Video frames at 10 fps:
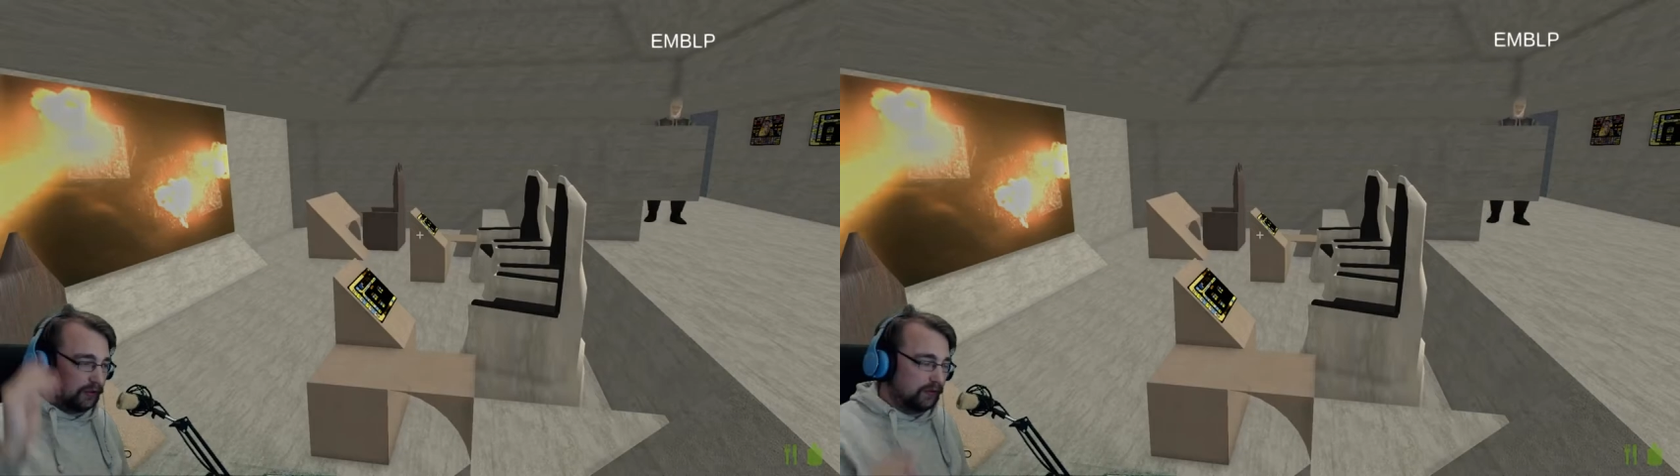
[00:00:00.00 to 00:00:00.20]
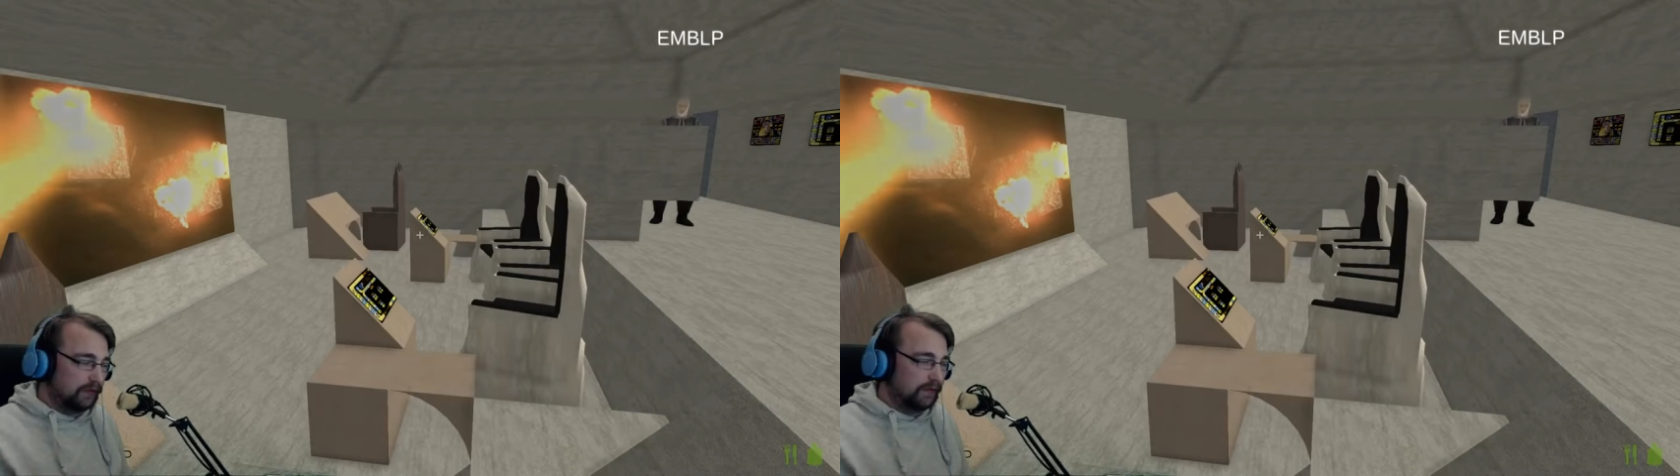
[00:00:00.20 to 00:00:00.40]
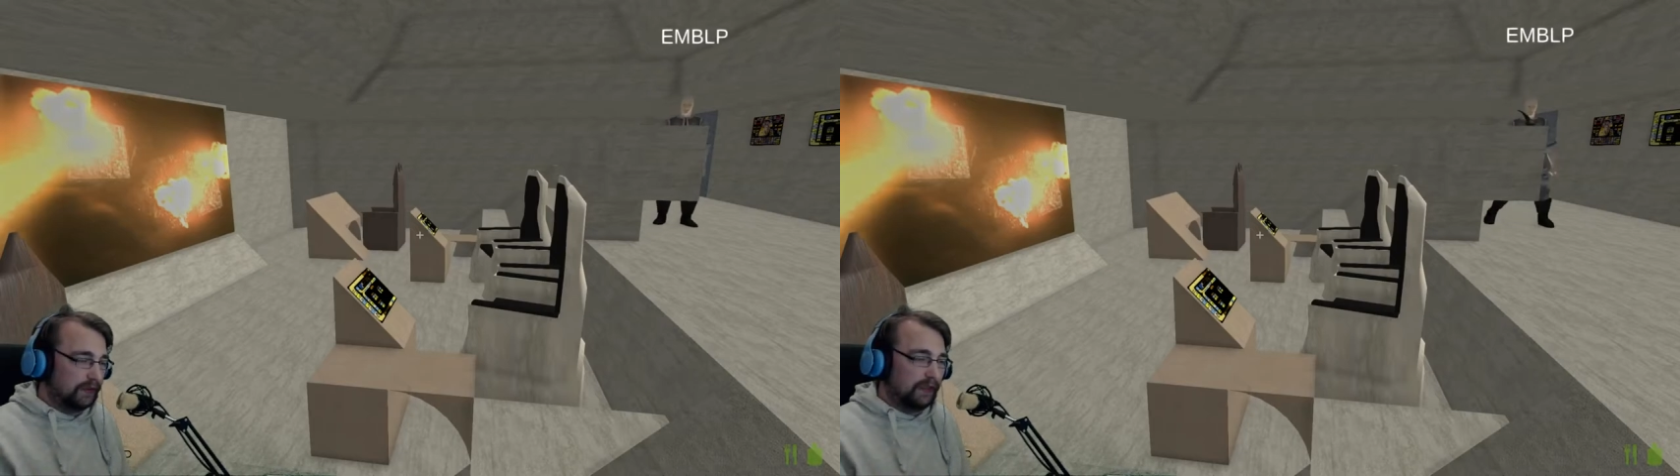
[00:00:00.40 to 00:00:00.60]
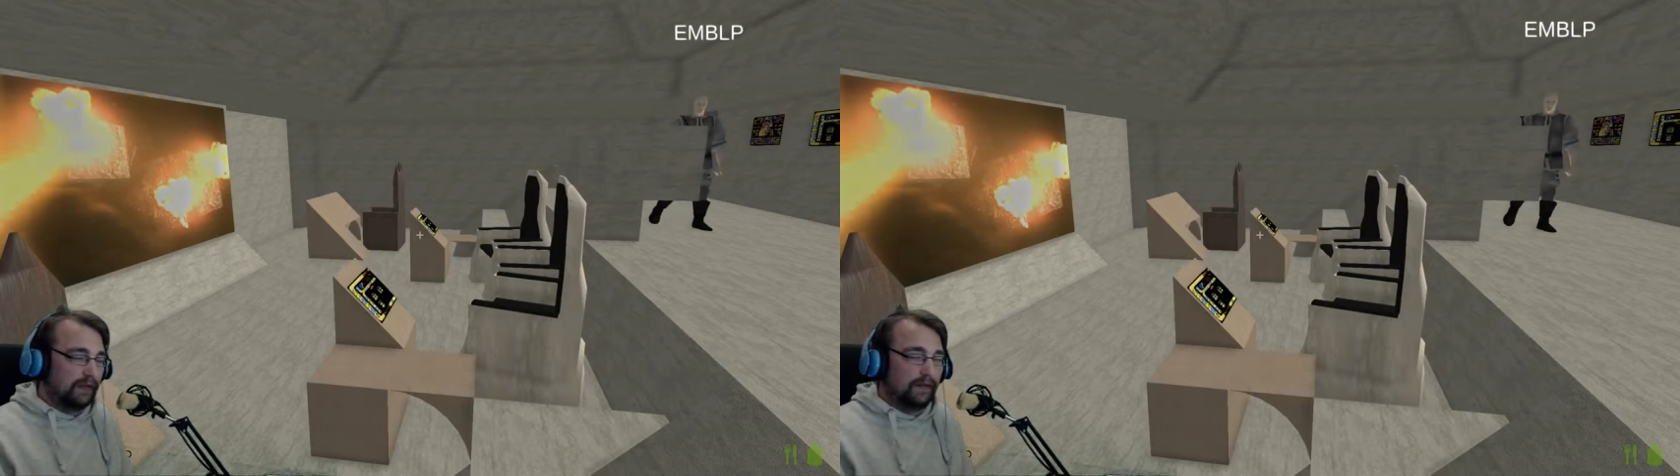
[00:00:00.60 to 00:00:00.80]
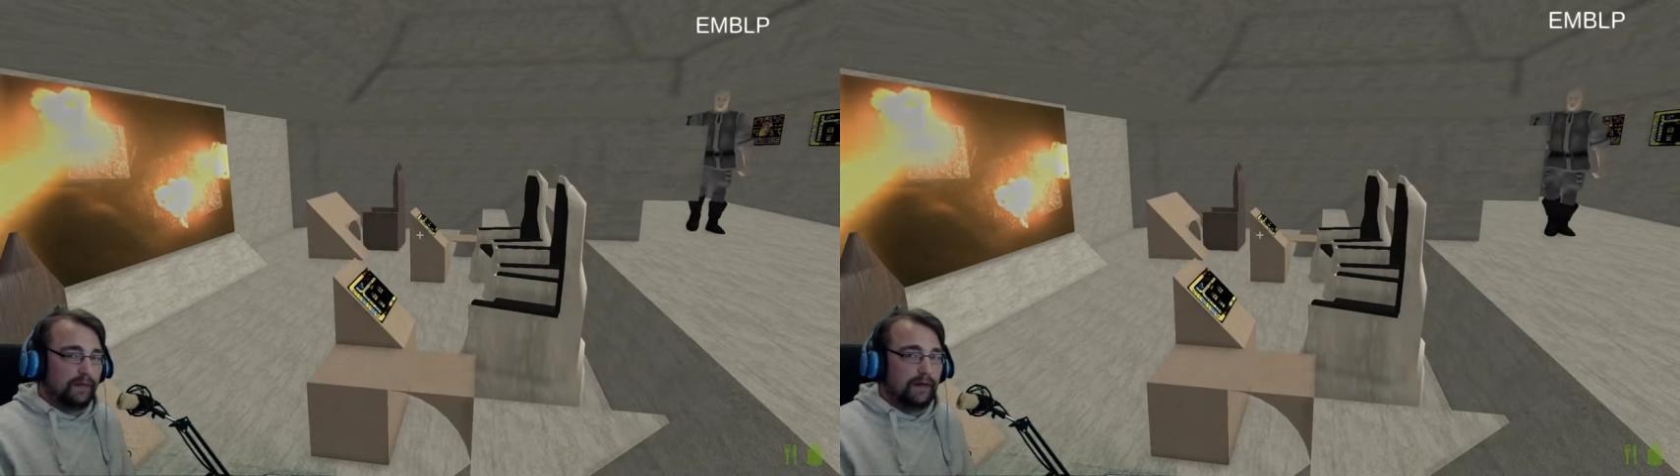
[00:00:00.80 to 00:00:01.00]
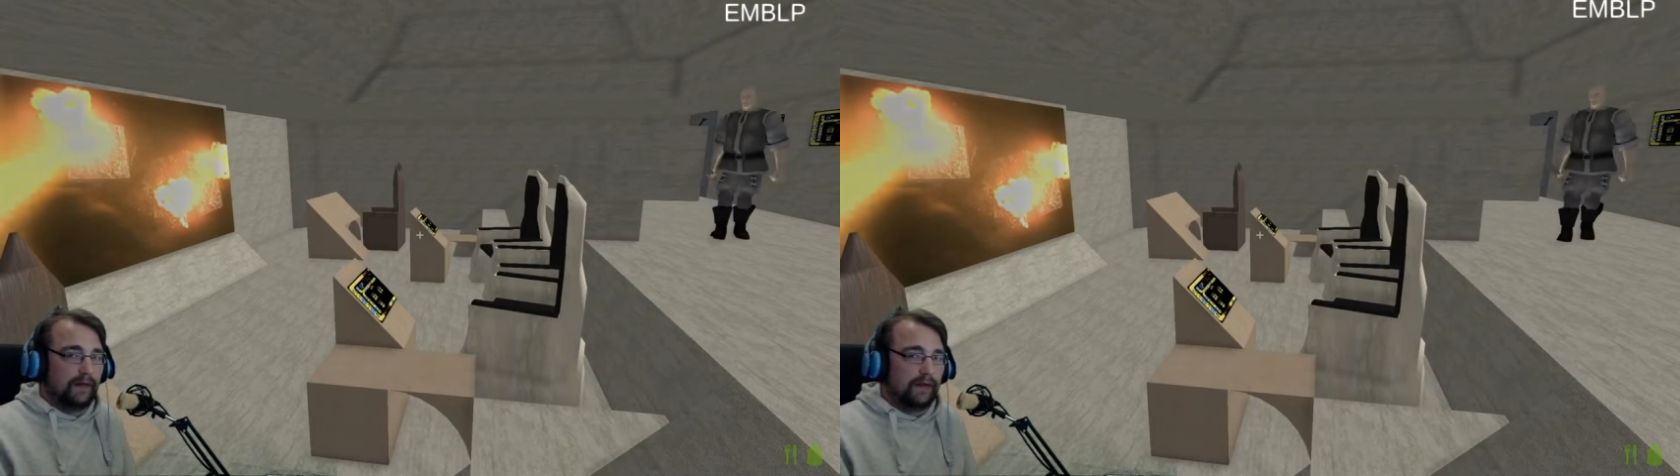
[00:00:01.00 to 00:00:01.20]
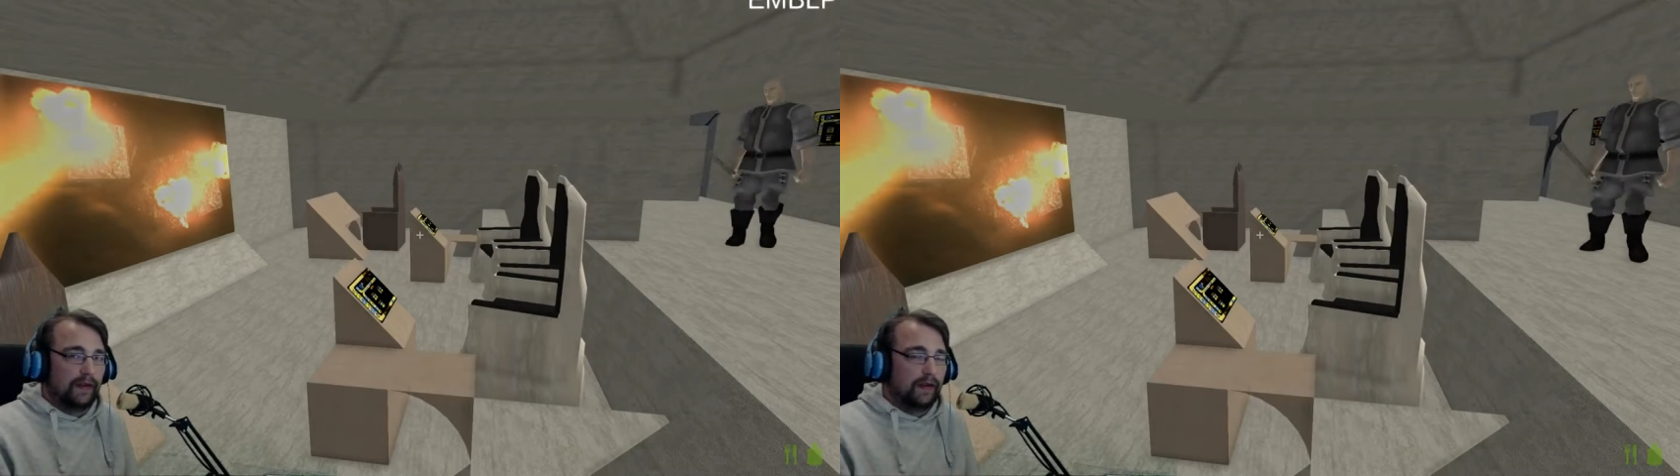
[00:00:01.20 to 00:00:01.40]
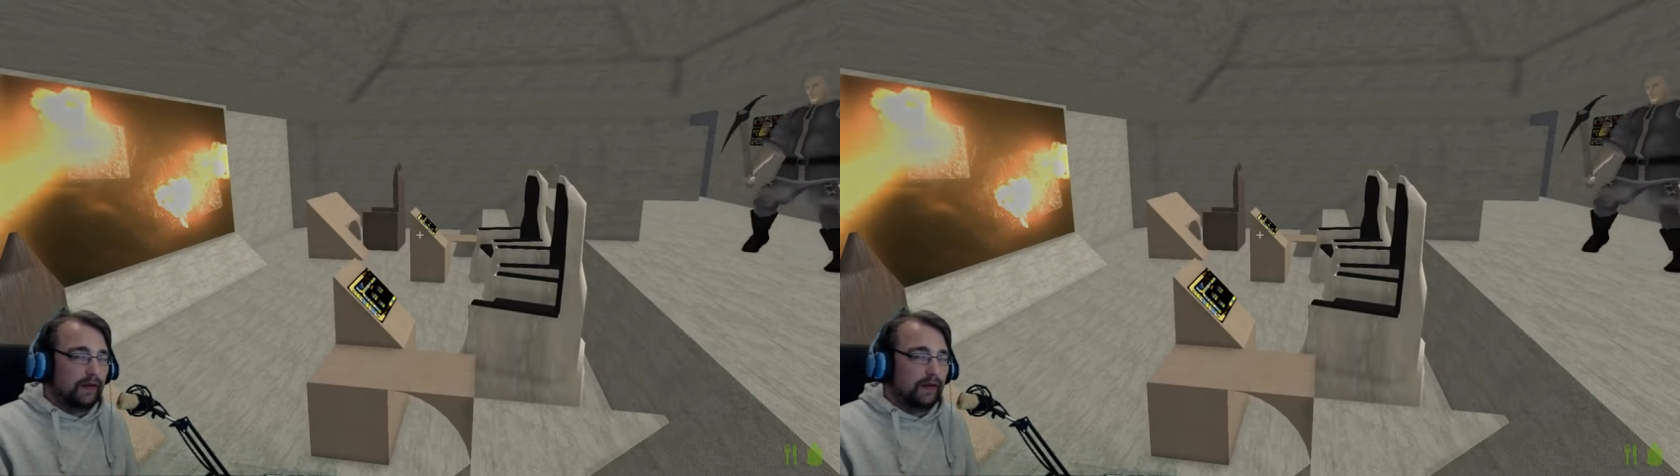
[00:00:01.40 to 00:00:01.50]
schön, finde ich zumindest.